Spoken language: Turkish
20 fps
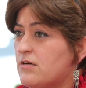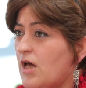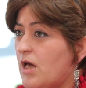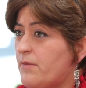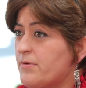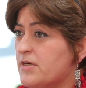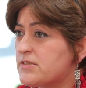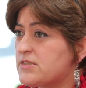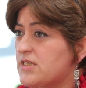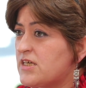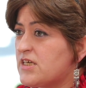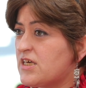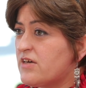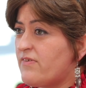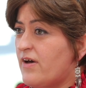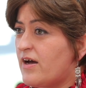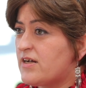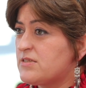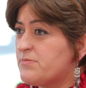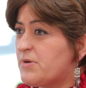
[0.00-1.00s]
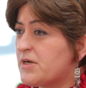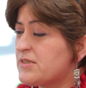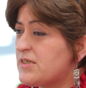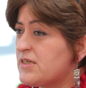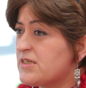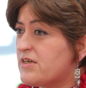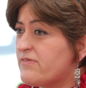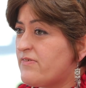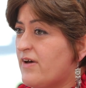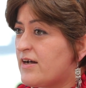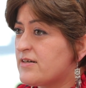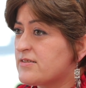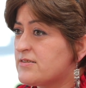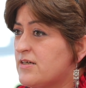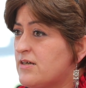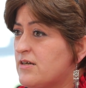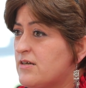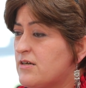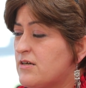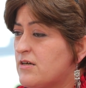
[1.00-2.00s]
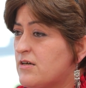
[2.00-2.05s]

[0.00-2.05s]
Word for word: Herkese iki verdi, bana da iki verdi.